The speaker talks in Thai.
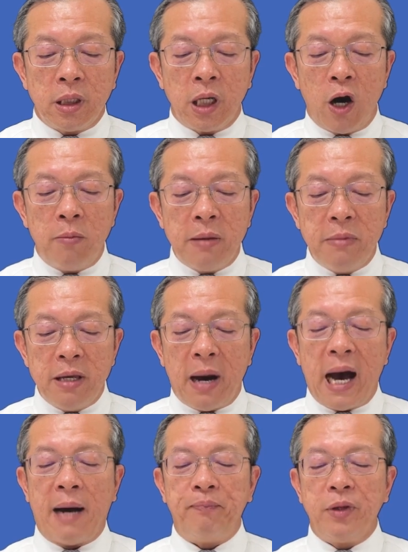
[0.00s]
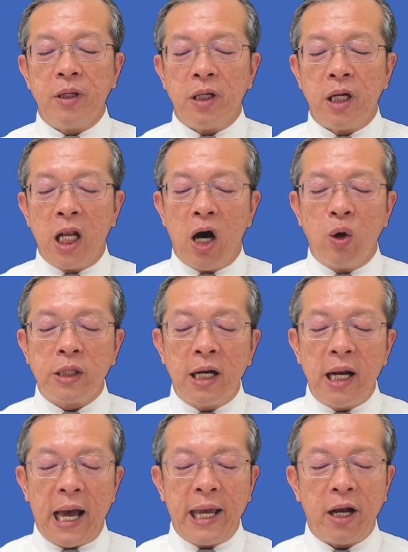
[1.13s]
เราไม่มีบาปเราทั้งห
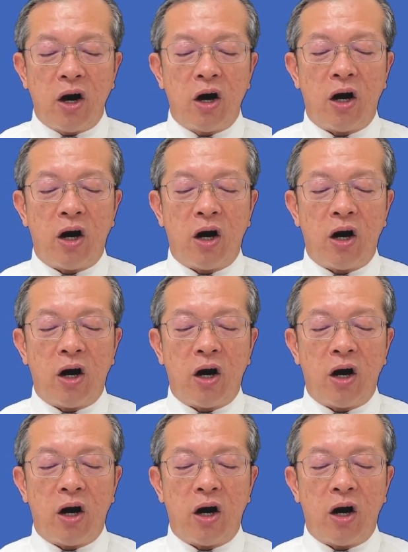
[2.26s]
ลายก็